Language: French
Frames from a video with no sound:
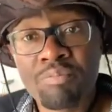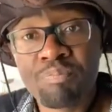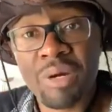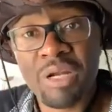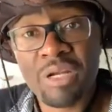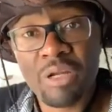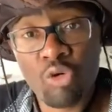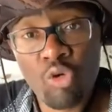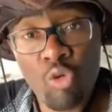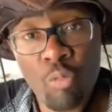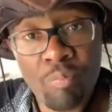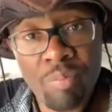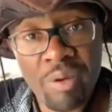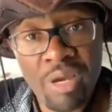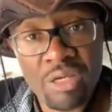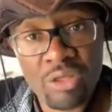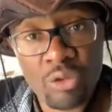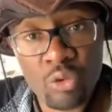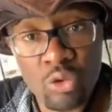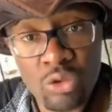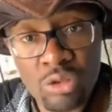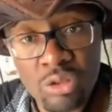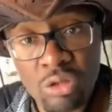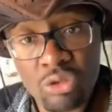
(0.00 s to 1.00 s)
Pendant que vous
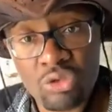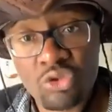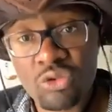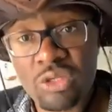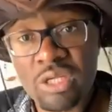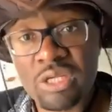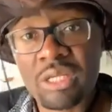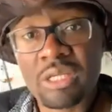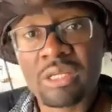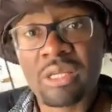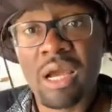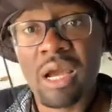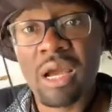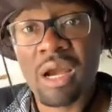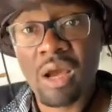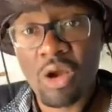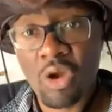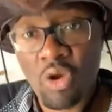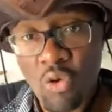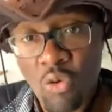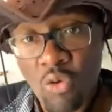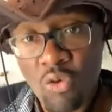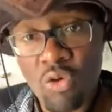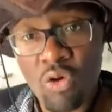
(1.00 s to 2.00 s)
perdez le temps sur des détails à
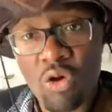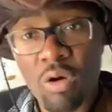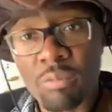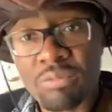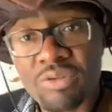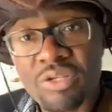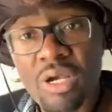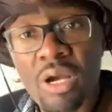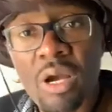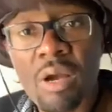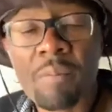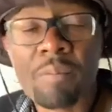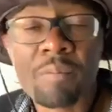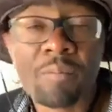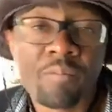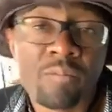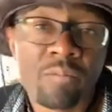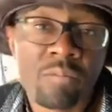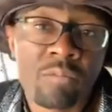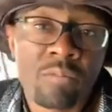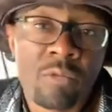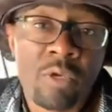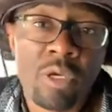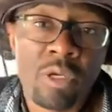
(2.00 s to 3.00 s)
la con comme ça,
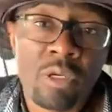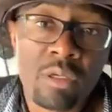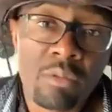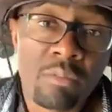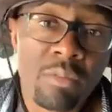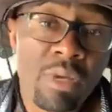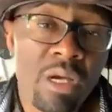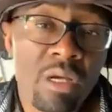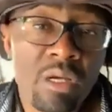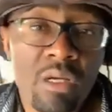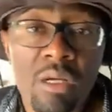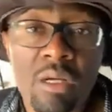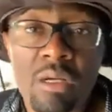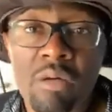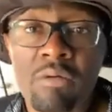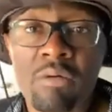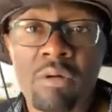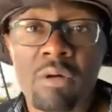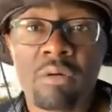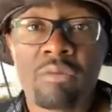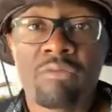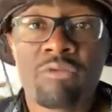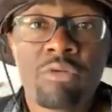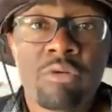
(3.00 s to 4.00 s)
ben, euh,
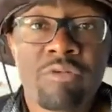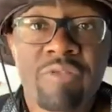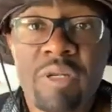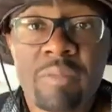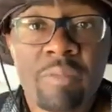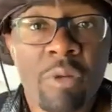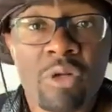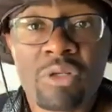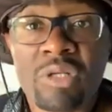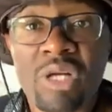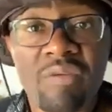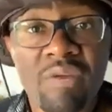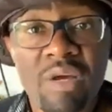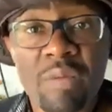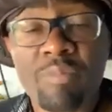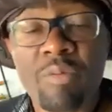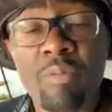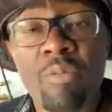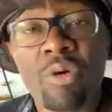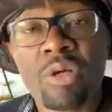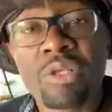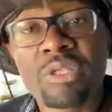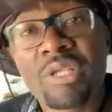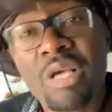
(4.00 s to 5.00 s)
vous ne faites pas de travail
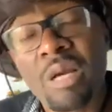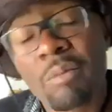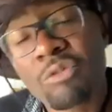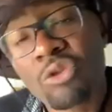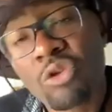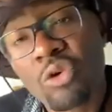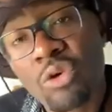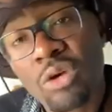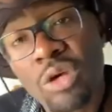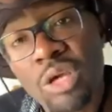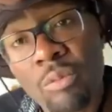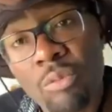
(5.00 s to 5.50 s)
pour Maurice Camteau.